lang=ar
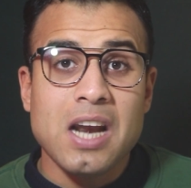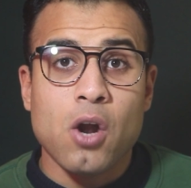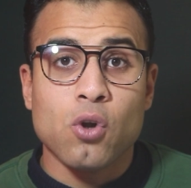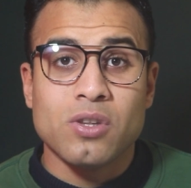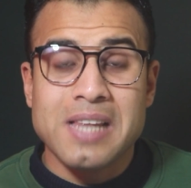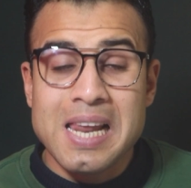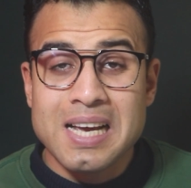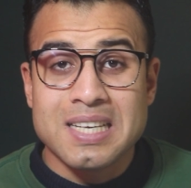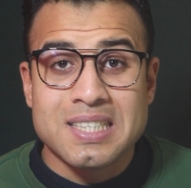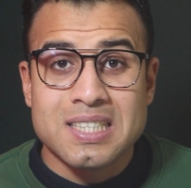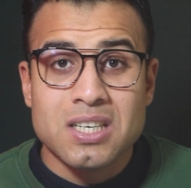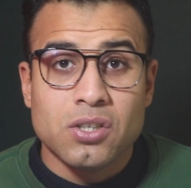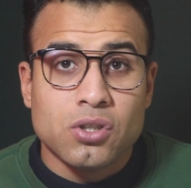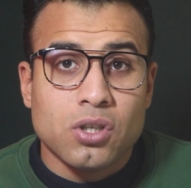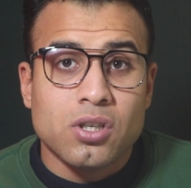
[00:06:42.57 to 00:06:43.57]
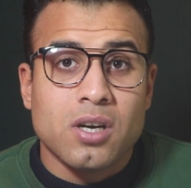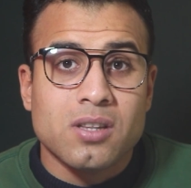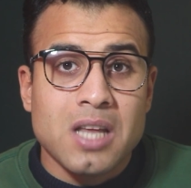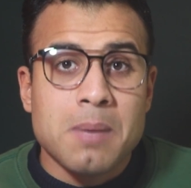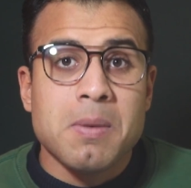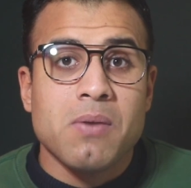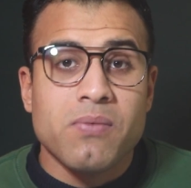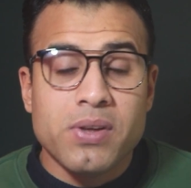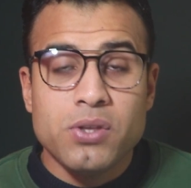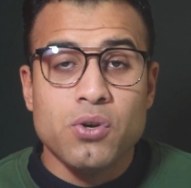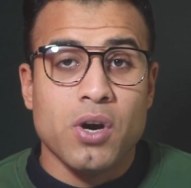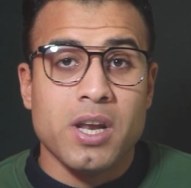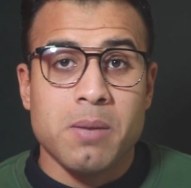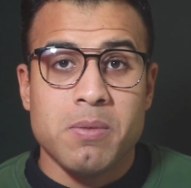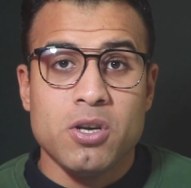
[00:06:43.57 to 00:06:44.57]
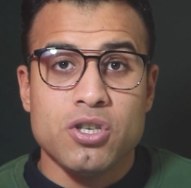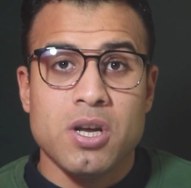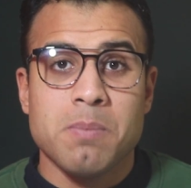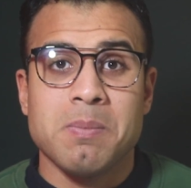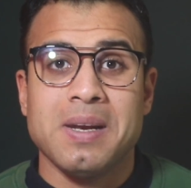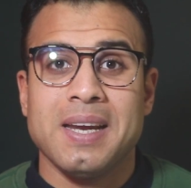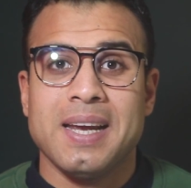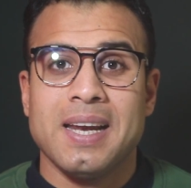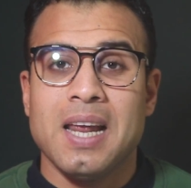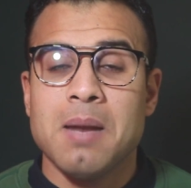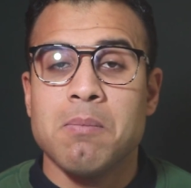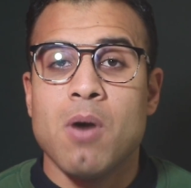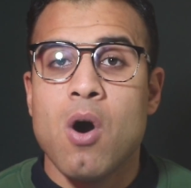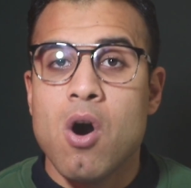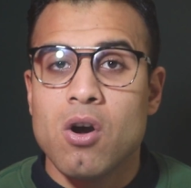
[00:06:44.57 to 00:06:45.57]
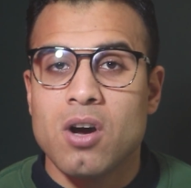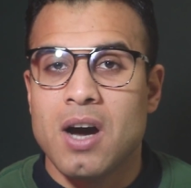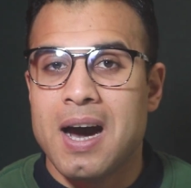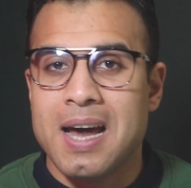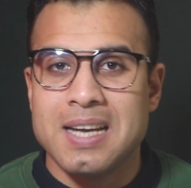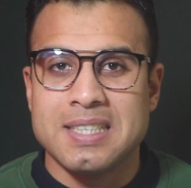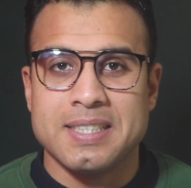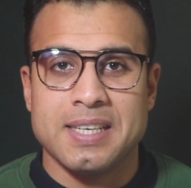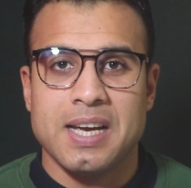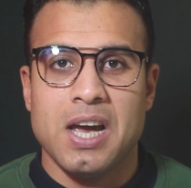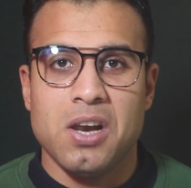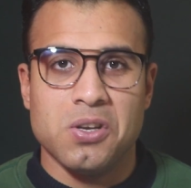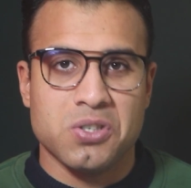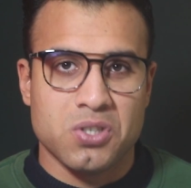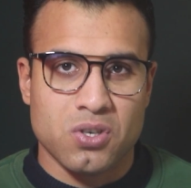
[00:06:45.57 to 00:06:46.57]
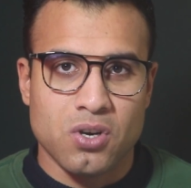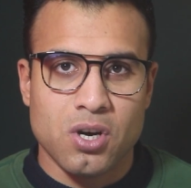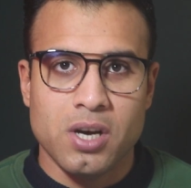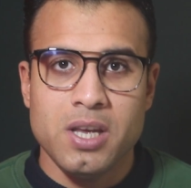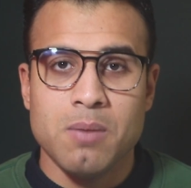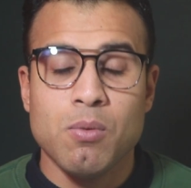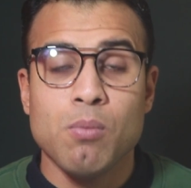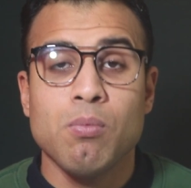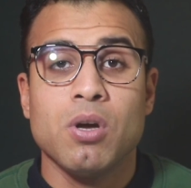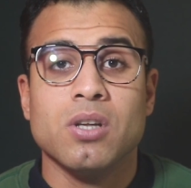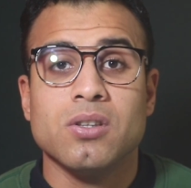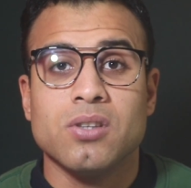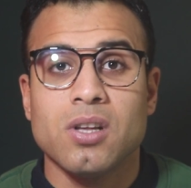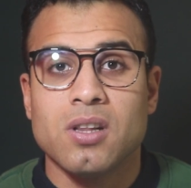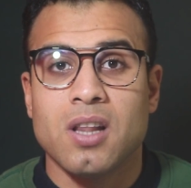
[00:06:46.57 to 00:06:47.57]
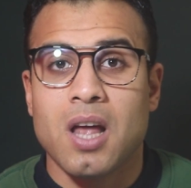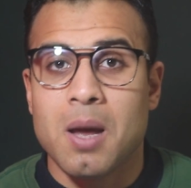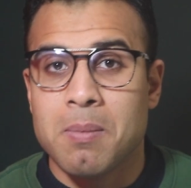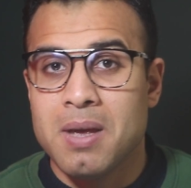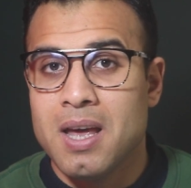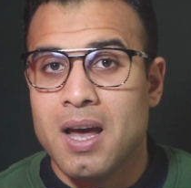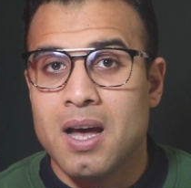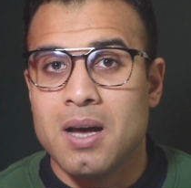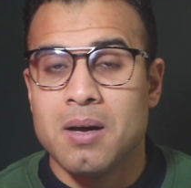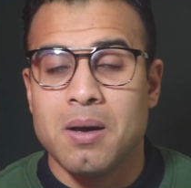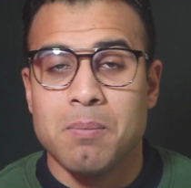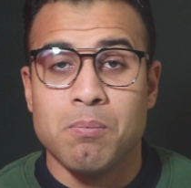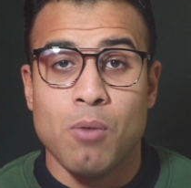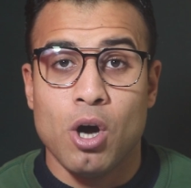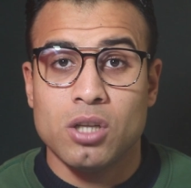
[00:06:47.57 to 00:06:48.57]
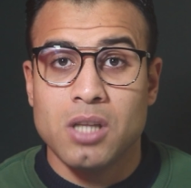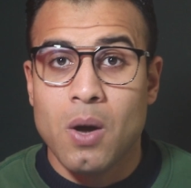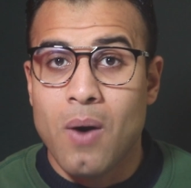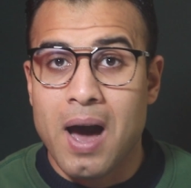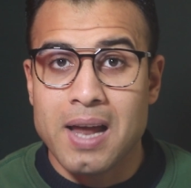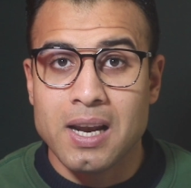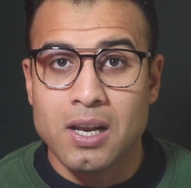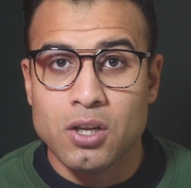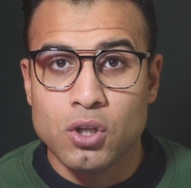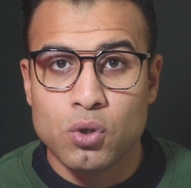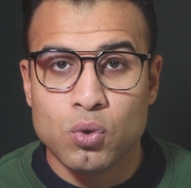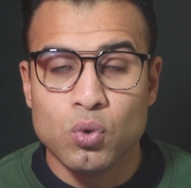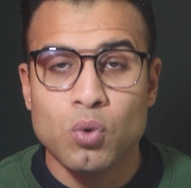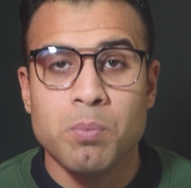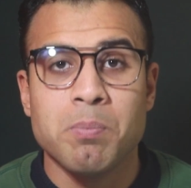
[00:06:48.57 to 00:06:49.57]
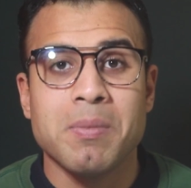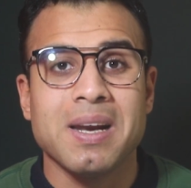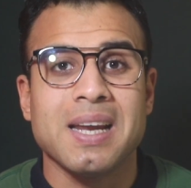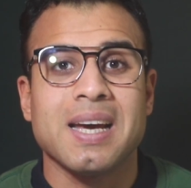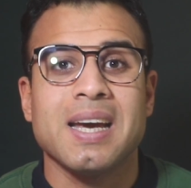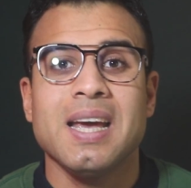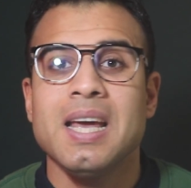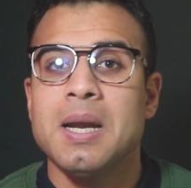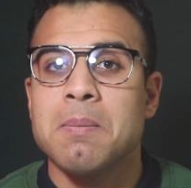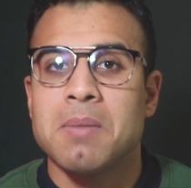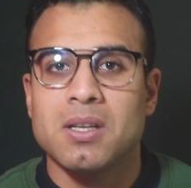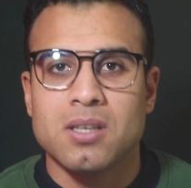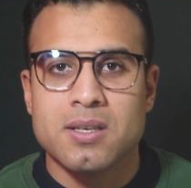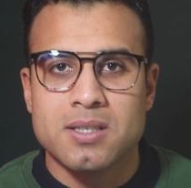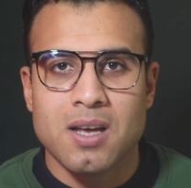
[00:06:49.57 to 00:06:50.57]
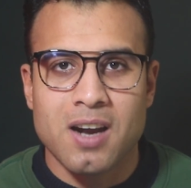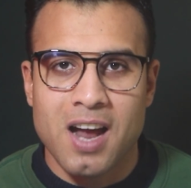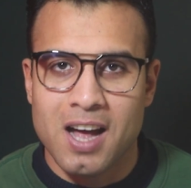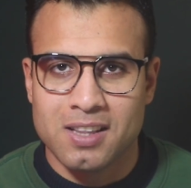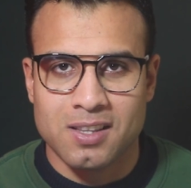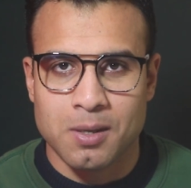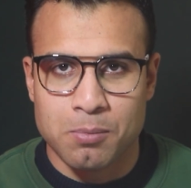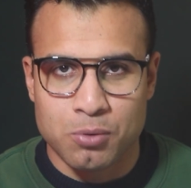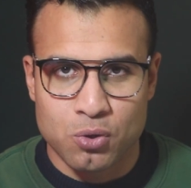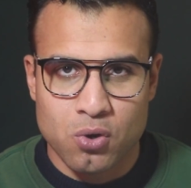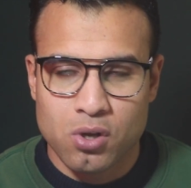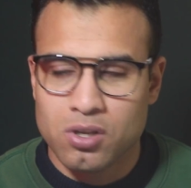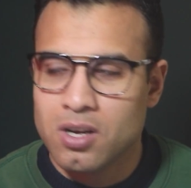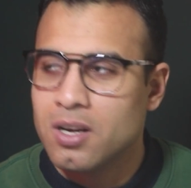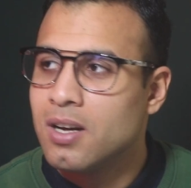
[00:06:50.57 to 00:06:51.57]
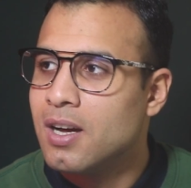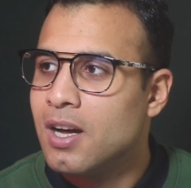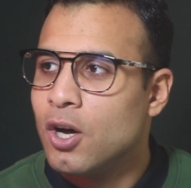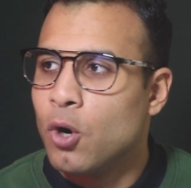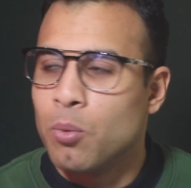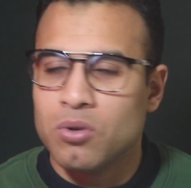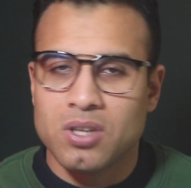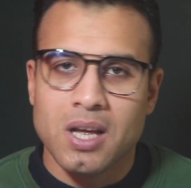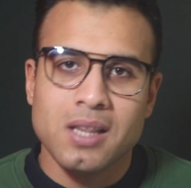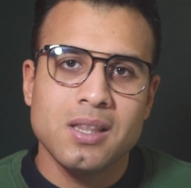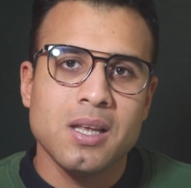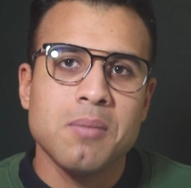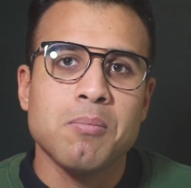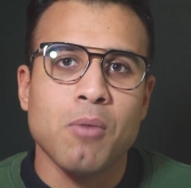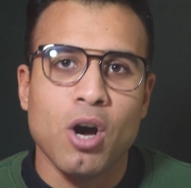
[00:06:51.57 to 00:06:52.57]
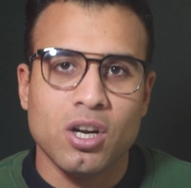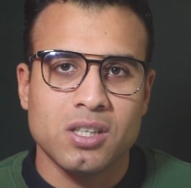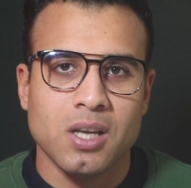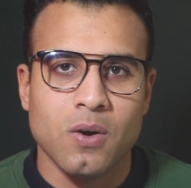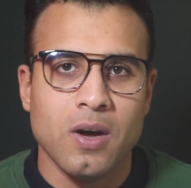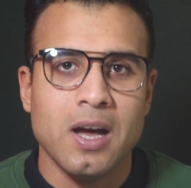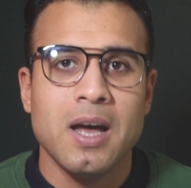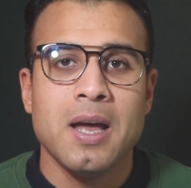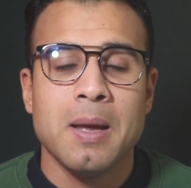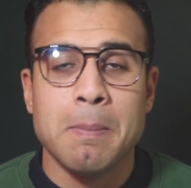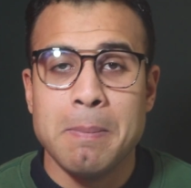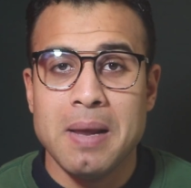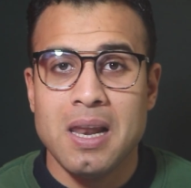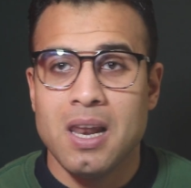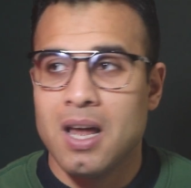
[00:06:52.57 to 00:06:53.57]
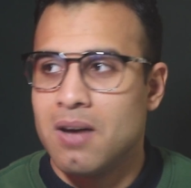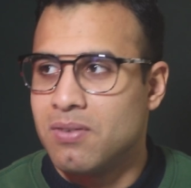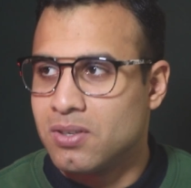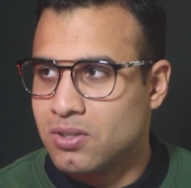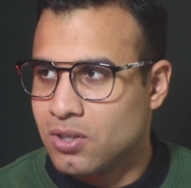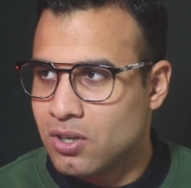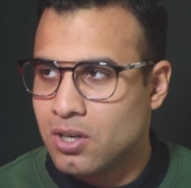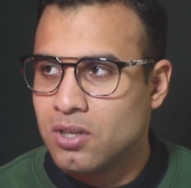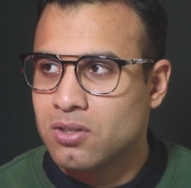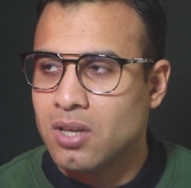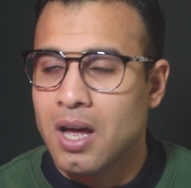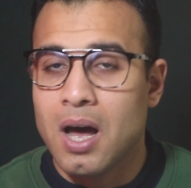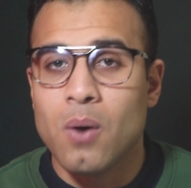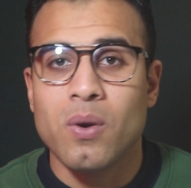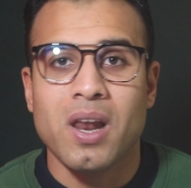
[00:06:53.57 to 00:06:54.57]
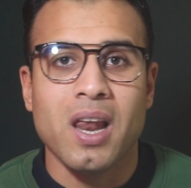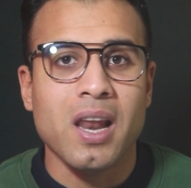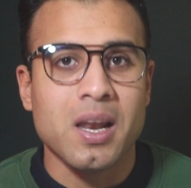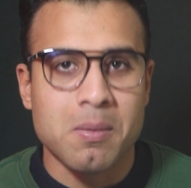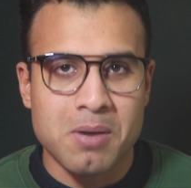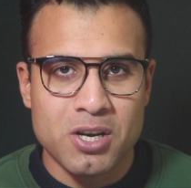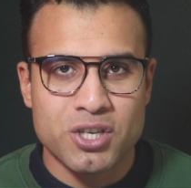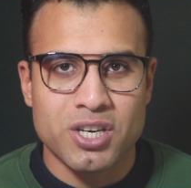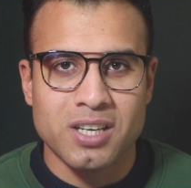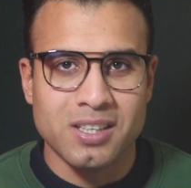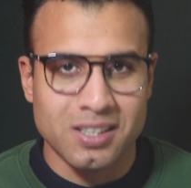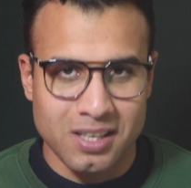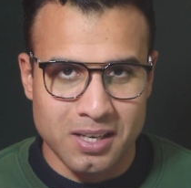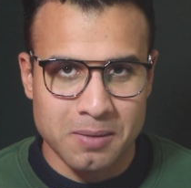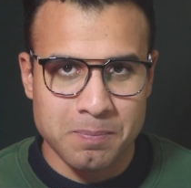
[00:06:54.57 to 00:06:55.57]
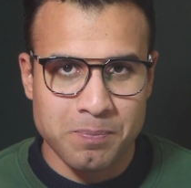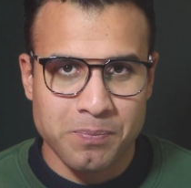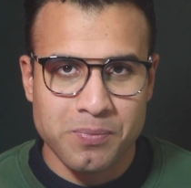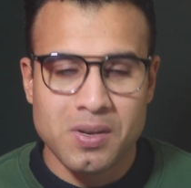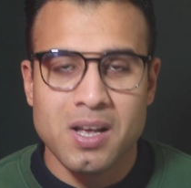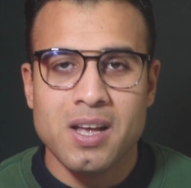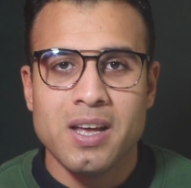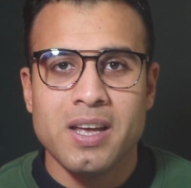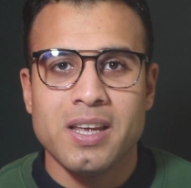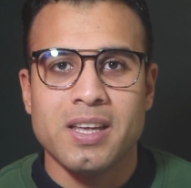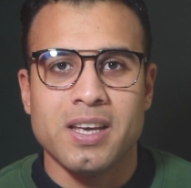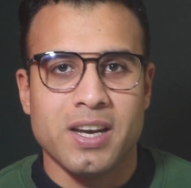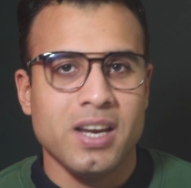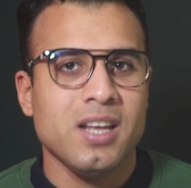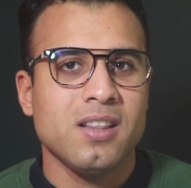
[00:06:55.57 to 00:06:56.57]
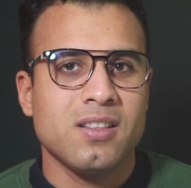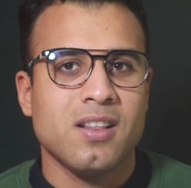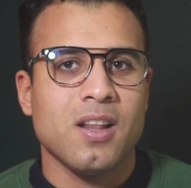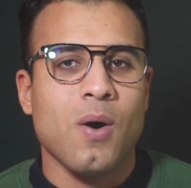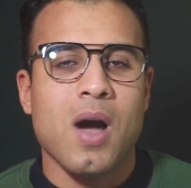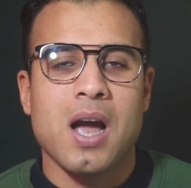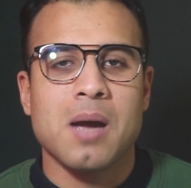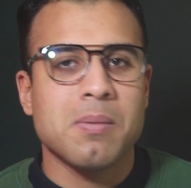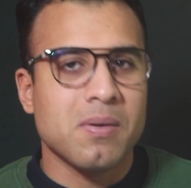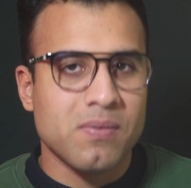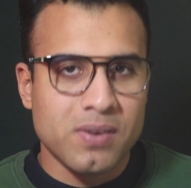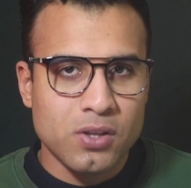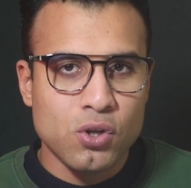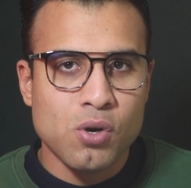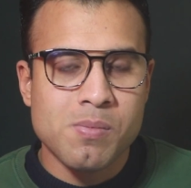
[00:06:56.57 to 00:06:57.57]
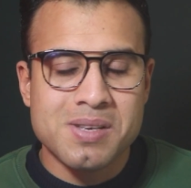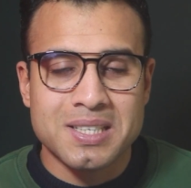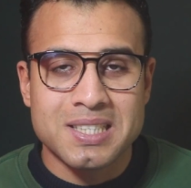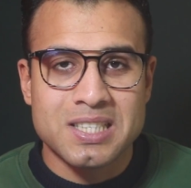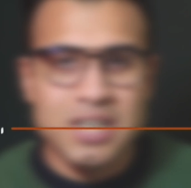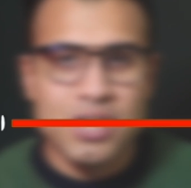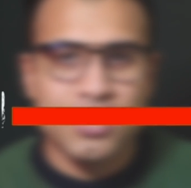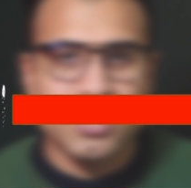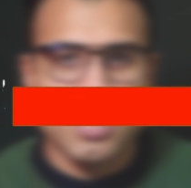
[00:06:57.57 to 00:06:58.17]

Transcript: أنا قلت لك إزاي تقدر تعمل فيديو أنيميشن من خلال مواقع على الذكاء الاصطناعي ممكن تطلع بيها محتوى على اليوتيوب من غير ما تظهر حتى بصورتك وبتقدم محتوى بالأفاترات أو الأنيميشن ده يا ريت لو عجب الفيديو ما تنساش